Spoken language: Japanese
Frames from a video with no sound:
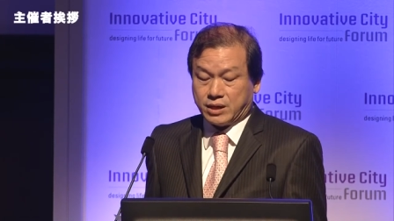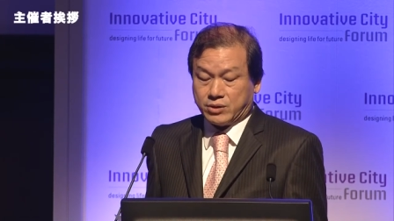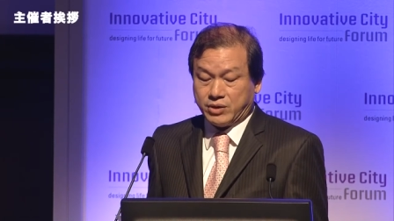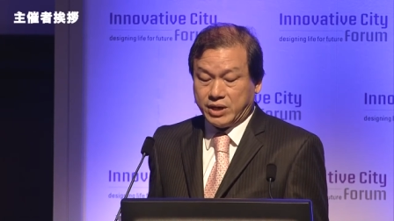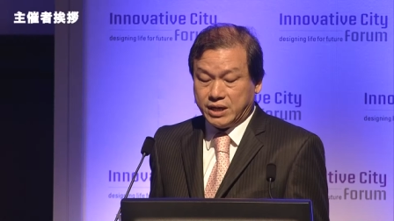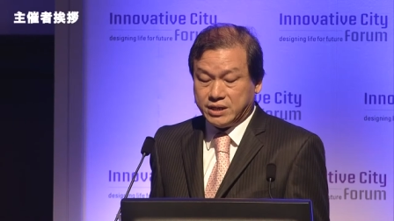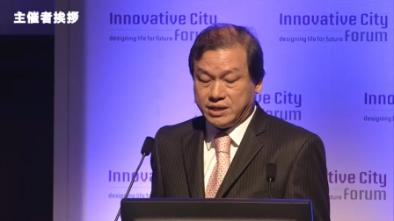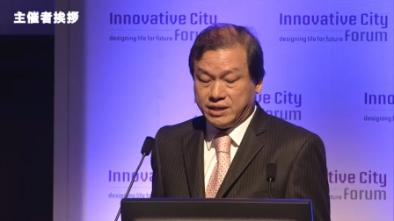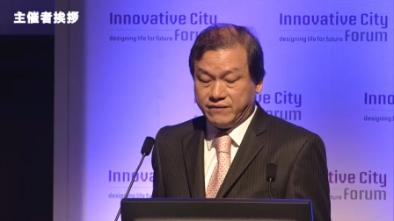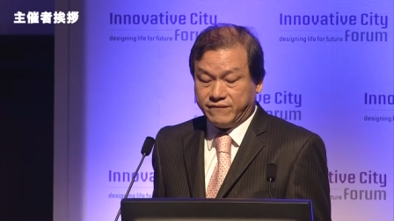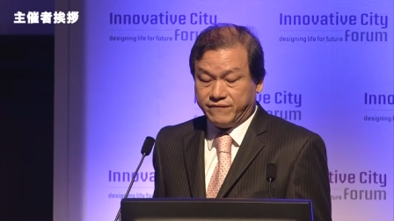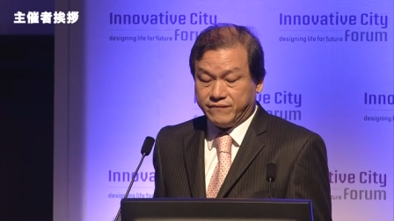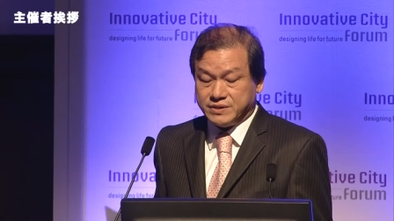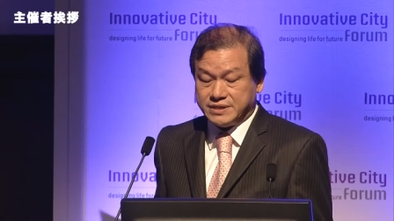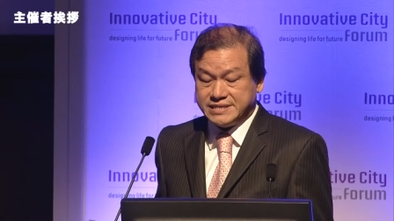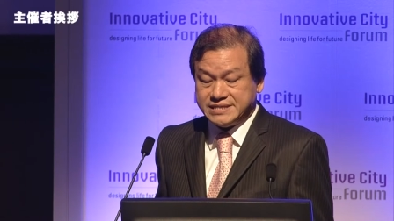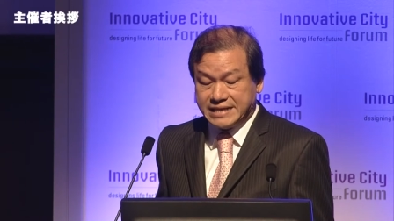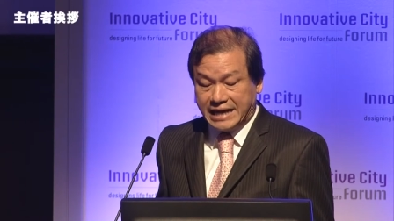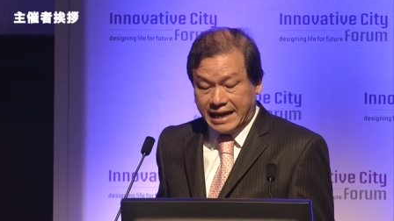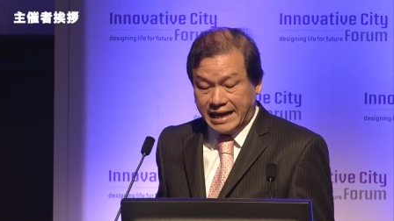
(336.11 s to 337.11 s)

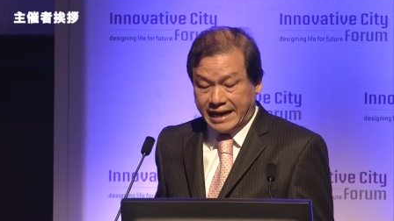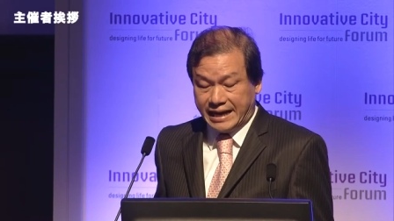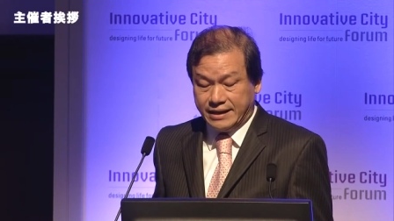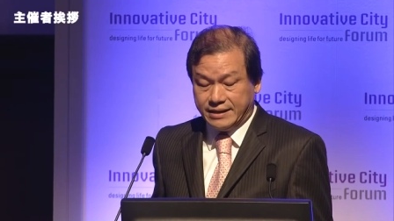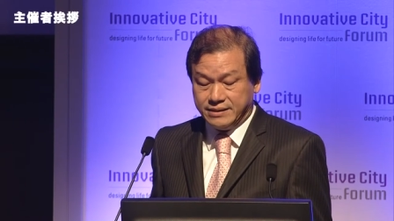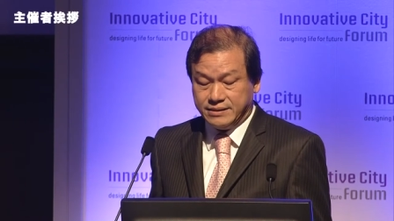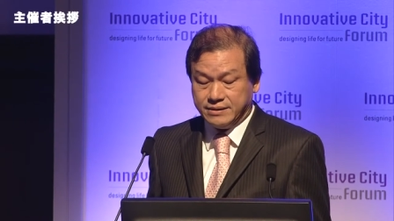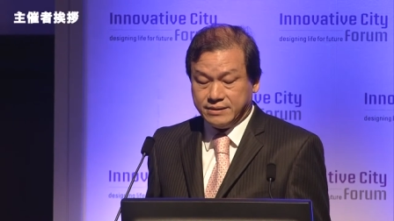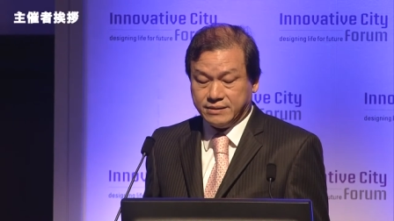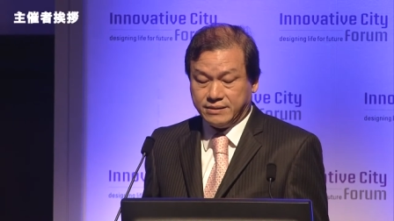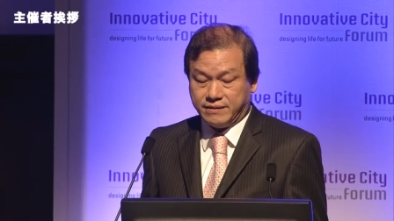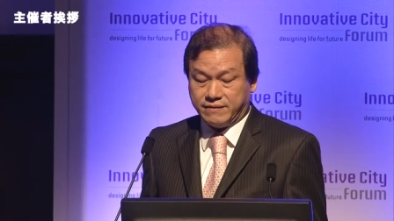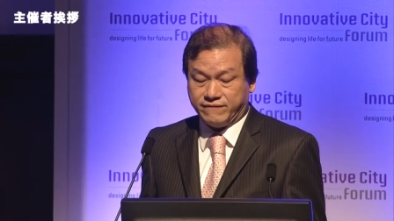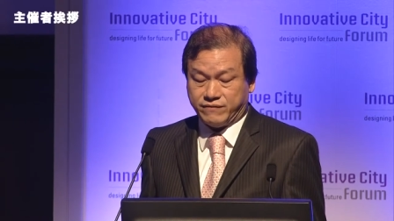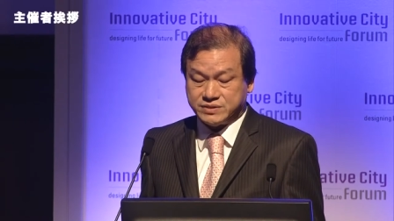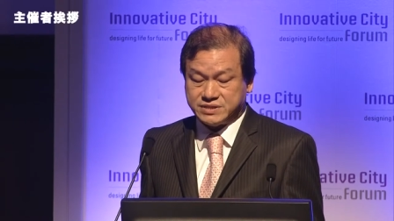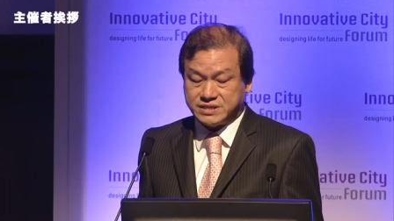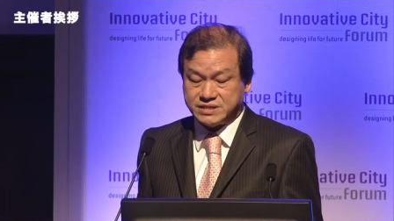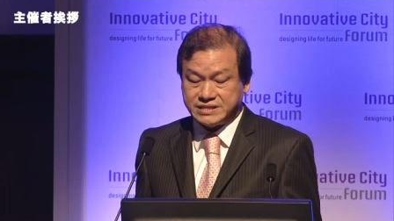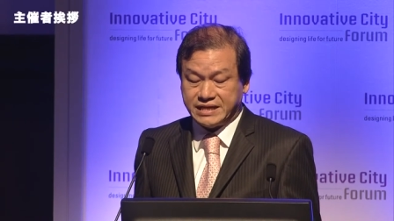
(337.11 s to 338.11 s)
クリエイティブ経済
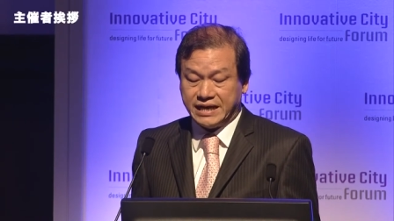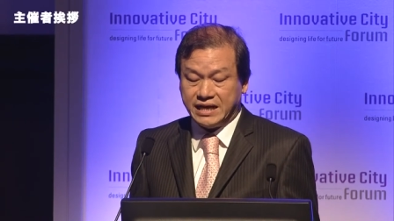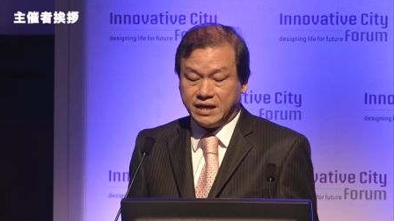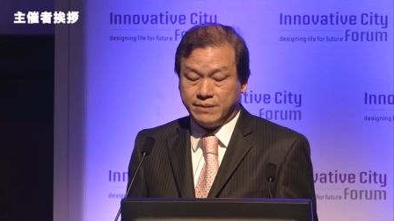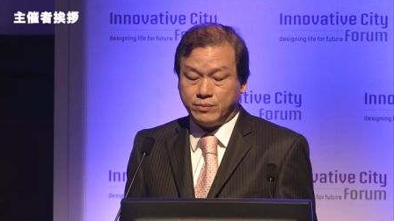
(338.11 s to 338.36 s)
編が